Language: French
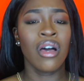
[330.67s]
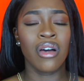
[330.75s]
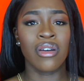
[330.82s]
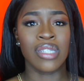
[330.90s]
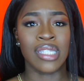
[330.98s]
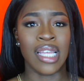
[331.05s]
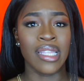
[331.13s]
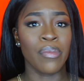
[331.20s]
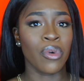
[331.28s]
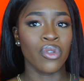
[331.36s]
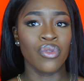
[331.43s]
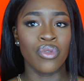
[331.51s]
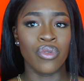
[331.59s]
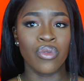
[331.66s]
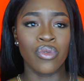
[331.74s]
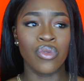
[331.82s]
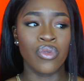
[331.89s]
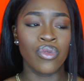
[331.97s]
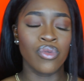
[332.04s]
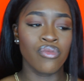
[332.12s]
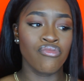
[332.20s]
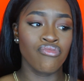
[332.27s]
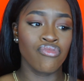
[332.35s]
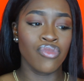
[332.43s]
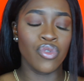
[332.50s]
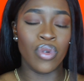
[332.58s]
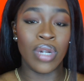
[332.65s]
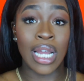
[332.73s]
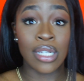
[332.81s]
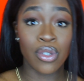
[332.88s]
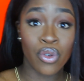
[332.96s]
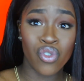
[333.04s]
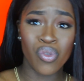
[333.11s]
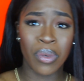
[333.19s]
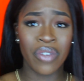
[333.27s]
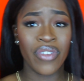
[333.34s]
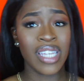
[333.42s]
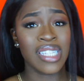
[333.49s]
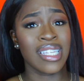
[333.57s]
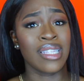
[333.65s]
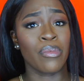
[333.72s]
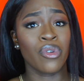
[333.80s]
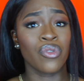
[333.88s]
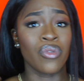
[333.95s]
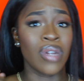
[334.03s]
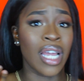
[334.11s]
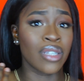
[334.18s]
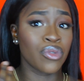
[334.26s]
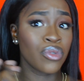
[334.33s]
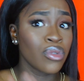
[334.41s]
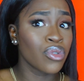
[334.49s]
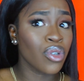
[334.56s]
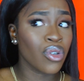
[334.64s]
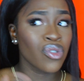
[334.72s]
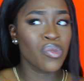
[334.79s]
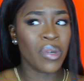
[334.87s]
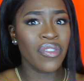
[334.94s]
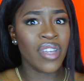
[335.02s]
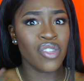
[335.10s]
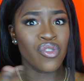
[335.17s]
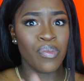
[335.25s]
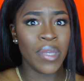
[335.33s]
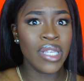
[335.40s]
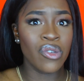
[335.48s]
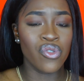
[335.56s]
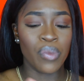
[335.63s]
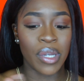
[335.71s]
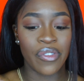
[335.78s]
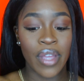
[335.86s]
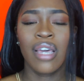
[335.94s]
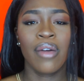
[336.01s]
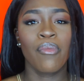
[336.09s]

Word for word: Euh, ça dépend de l'accent que tu préfères, ça dépend de la culture que tu préfères, du pays que tu préfères.